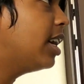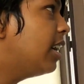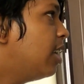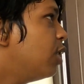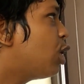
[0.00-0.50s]

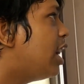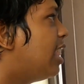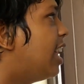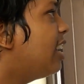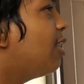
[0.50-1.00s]
இருக்குது ஸோ
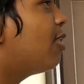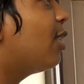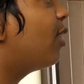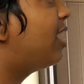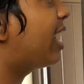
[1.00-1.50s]
இதில் இருக்க
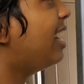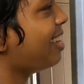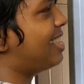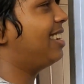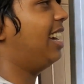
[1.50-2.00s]
உங்களுக்கு ஒரு
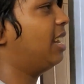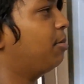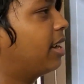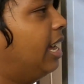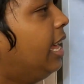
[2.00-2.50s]
டெக்னாலஜி
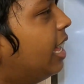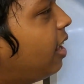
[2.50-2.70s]
காட்டுற மாதிரிங்க